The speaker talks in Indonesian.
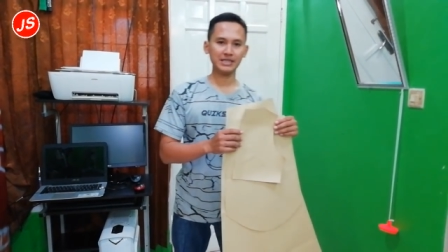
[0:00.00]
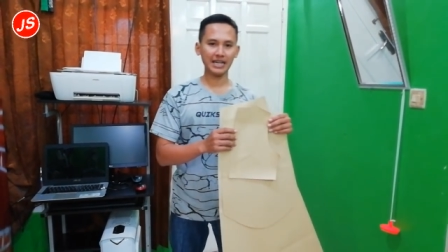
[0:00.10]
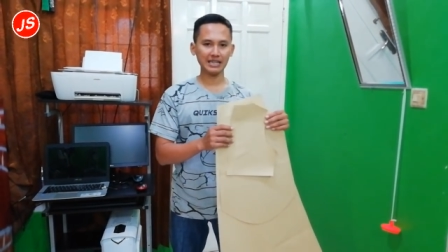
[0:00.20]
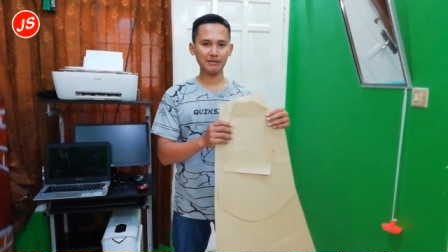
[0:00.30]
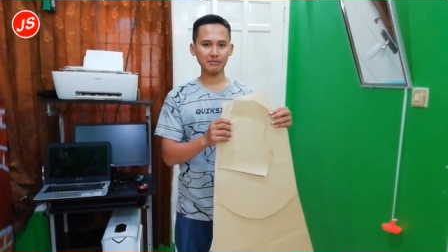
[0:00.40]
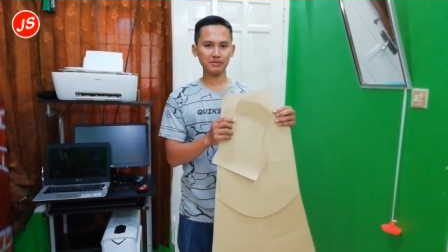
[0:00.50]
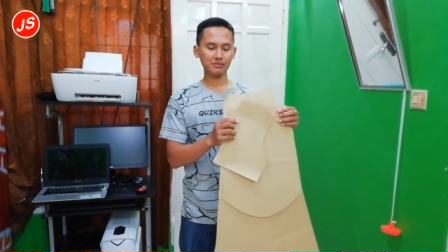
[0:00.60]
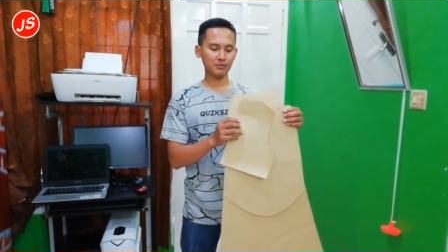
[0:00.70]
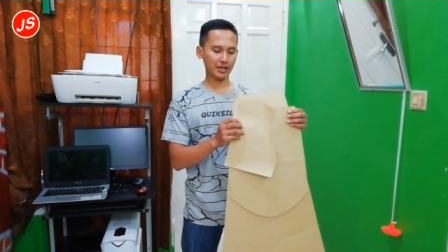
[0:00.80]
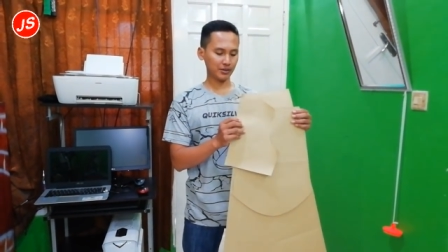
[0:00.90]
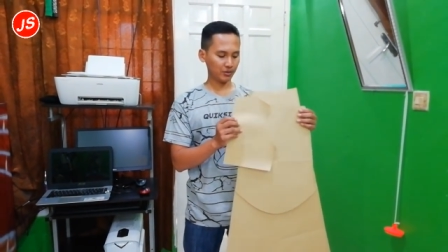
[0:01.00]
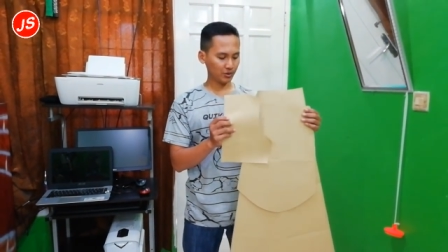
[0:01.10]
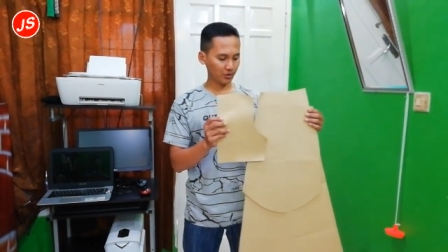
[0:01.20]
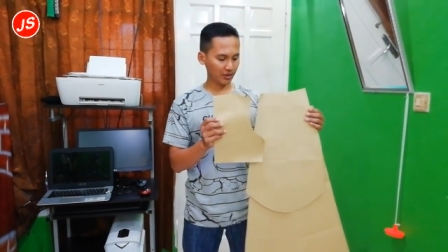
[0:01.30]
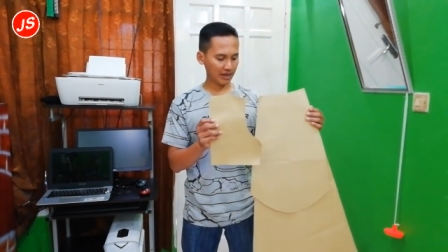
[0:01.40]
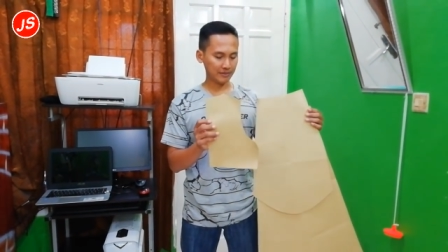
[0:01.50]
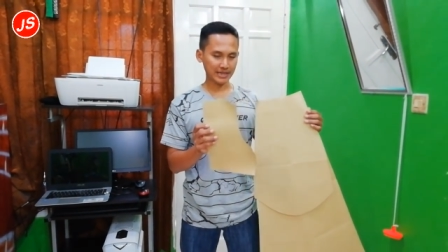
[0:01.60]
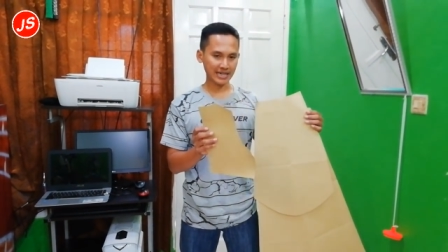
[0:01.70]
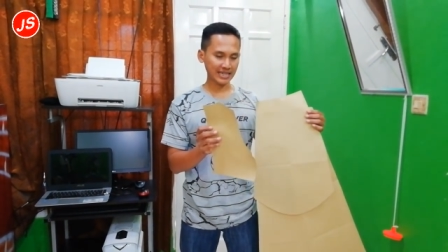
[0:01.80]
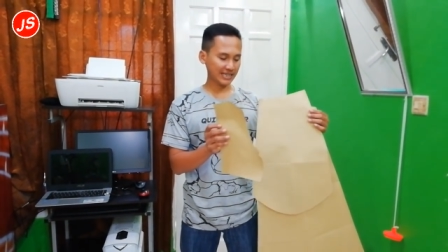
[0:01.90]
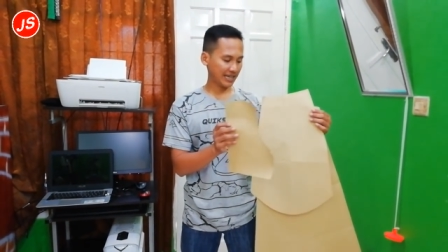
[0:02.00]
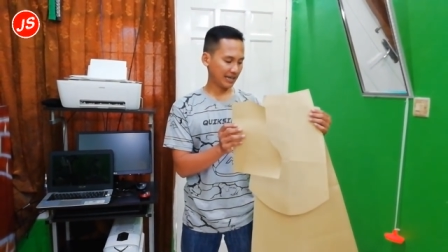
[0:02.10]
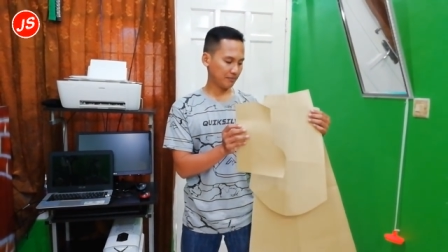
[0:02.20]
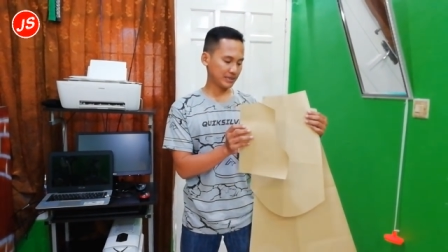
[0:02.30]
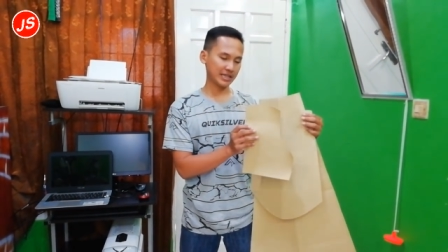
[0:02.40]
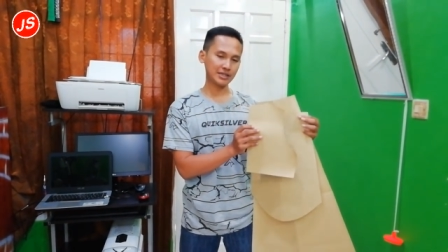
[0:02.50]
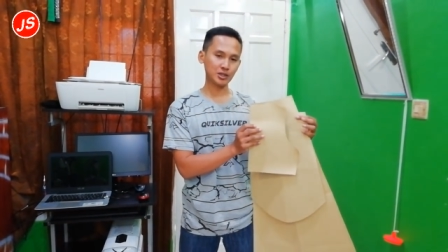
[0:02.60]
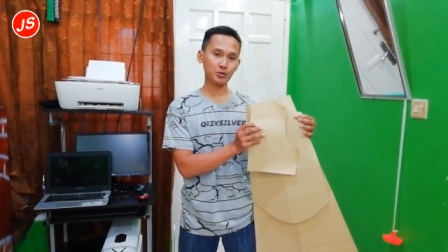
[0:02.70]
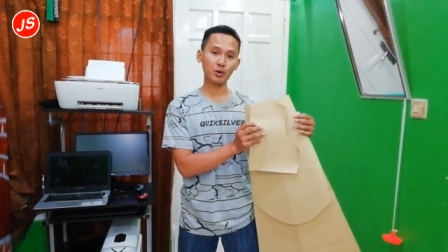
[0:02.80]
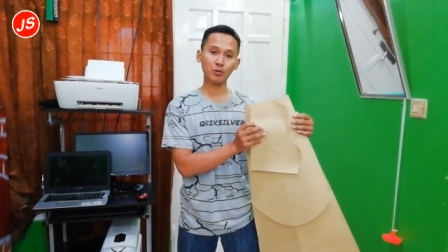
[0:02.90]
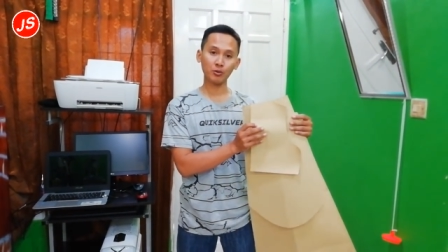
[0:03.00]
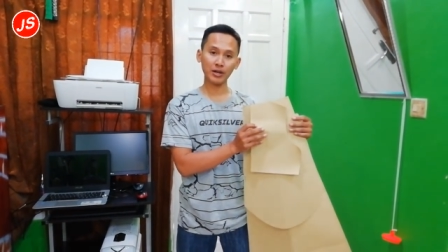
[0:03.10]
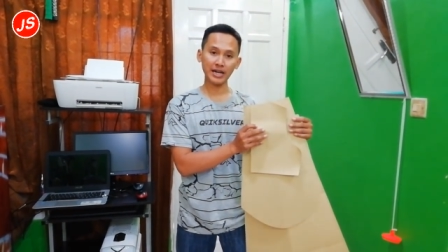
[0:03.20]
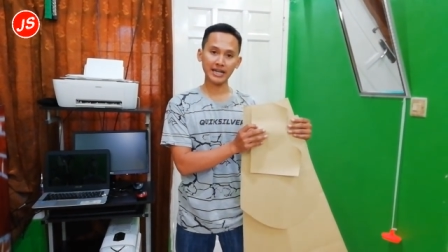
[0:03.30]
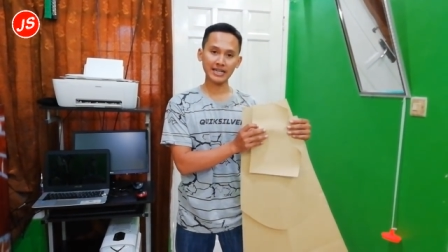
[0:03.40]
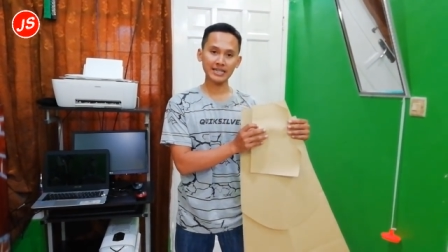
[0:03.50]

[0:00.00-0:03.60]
misalkan teman-teman membuat untuk gamis anak tinggal pesan sesuai ukuran ya